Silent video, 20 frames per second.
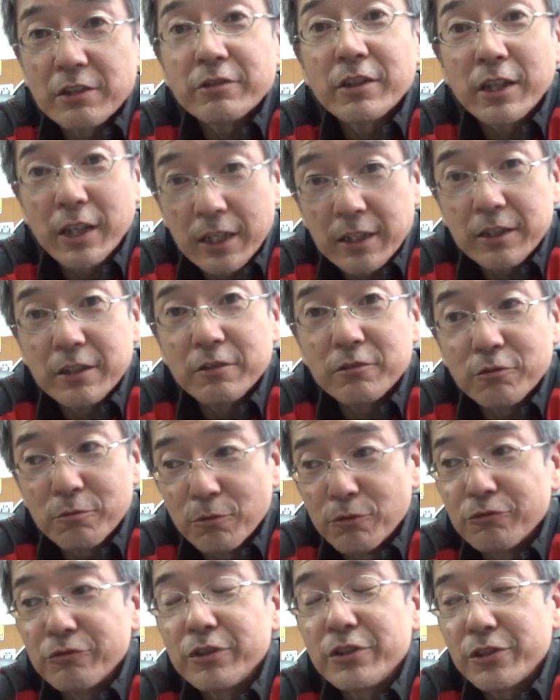かるかなって思
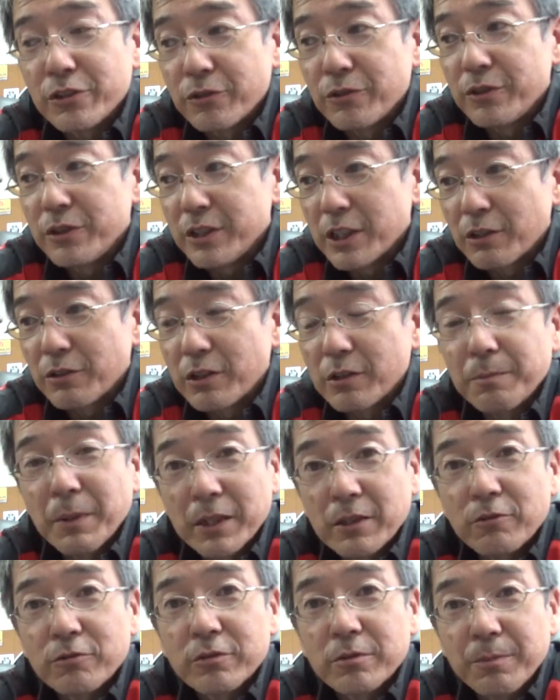うんですよいざとな
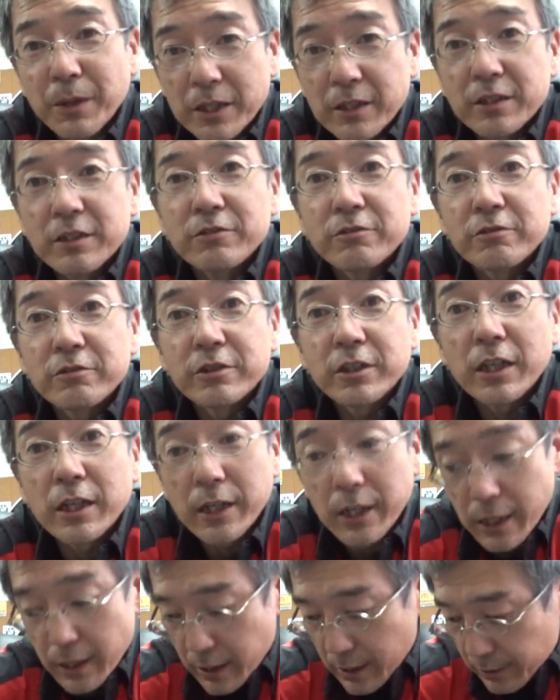パッとパッと来るから
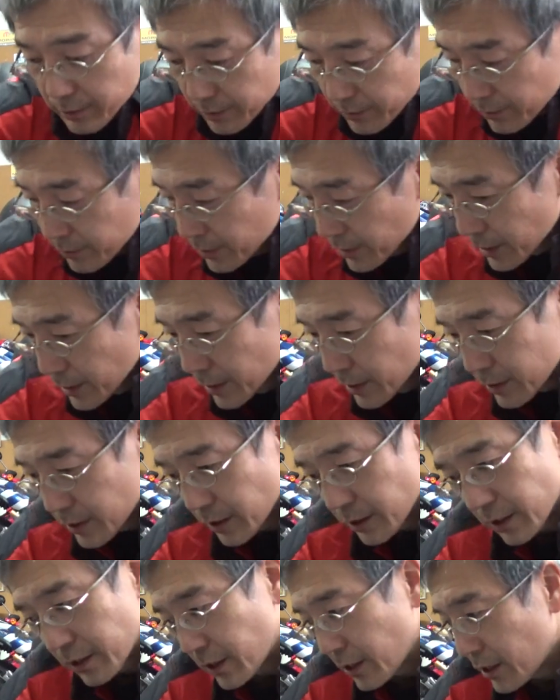ね、うん、ただね
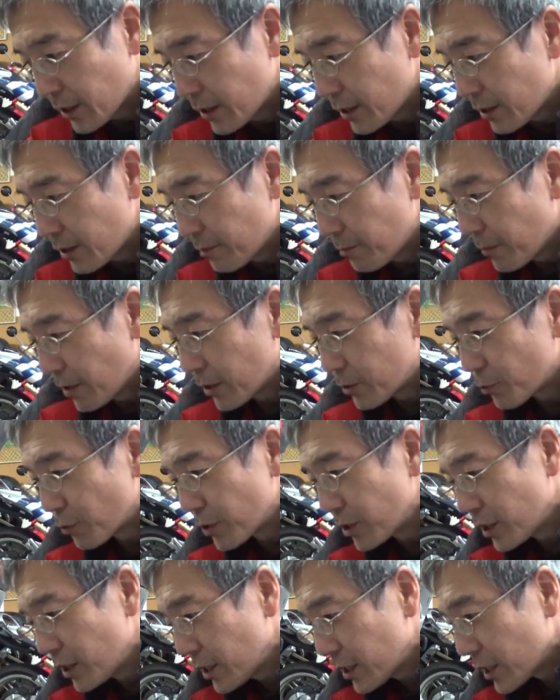まあそ
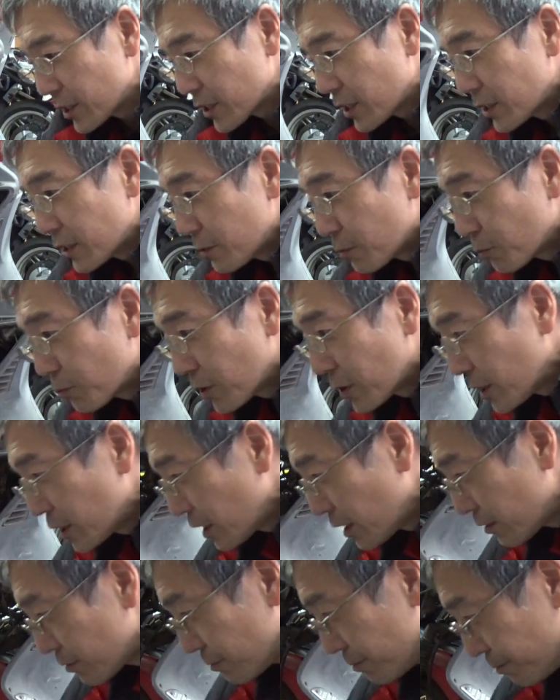れでね助かってることはた
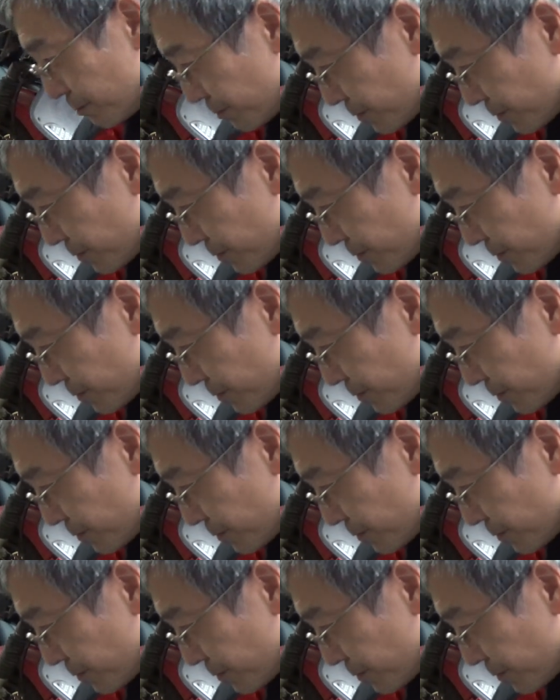だある、う